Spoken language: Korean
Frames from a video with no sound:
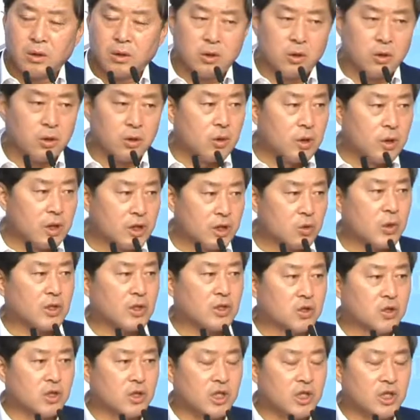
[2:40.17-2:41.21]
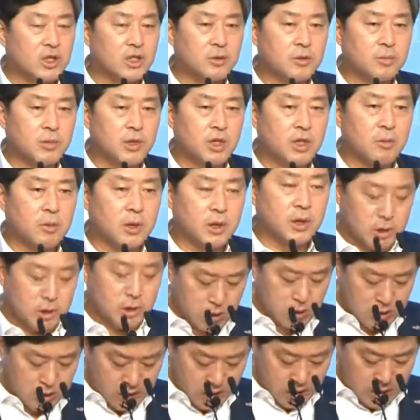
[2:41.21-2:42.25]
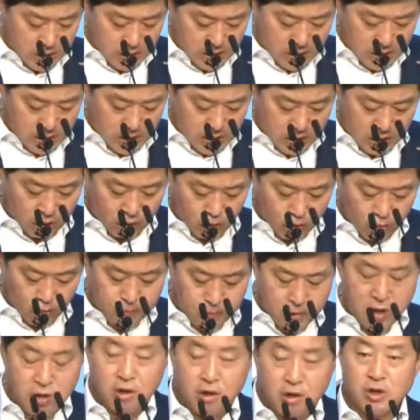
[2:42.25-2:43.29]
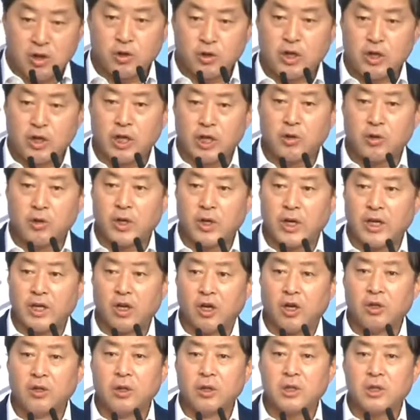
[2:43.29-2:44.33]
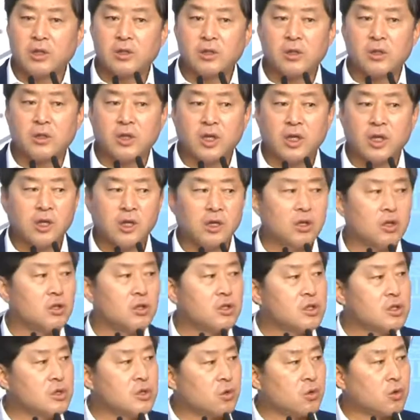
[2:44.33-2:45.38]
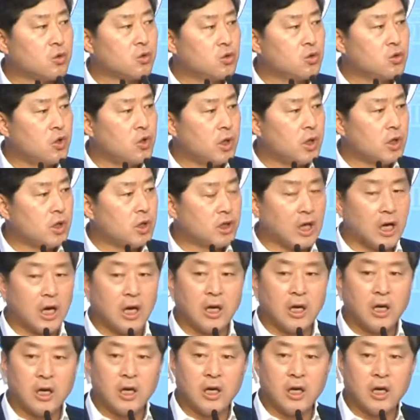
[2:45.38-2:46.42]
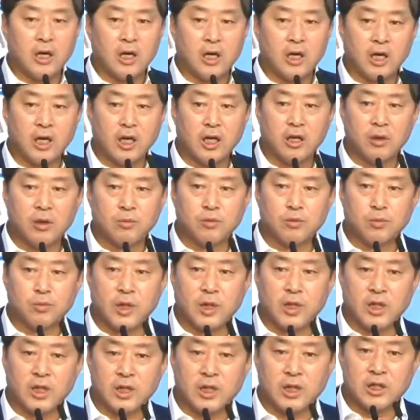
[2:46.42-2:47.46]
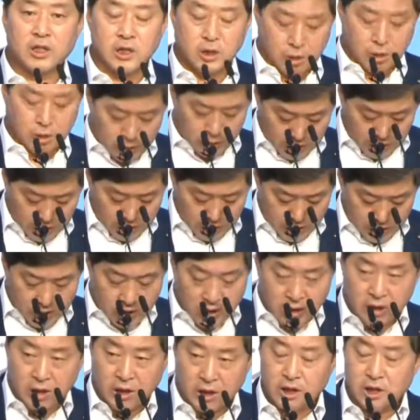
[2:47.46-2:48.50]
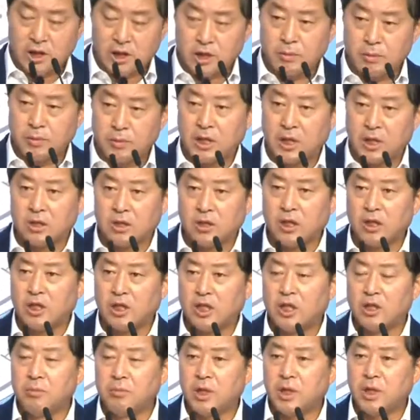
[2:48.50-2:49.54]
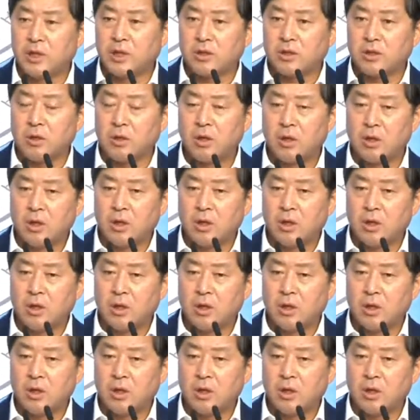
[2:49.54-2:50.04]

여러 가지 과정들이 있습니다만은 아, 국방 관련 기관과의 연계성이 현실적으로 취약하다 이런 부분에 대한 지적이 있습니다. 그런 의미에서